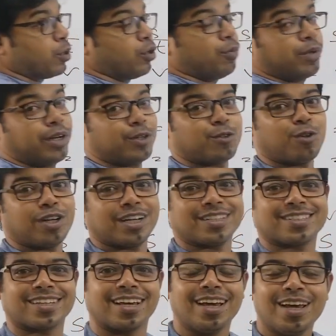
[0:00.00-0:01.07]
দুই মিটার চলে
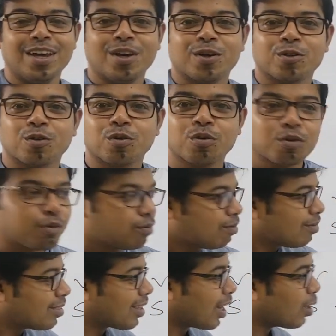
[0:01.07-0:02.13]
গেছে তো
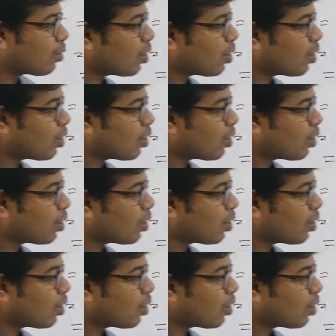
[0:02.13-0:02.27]
তারা তো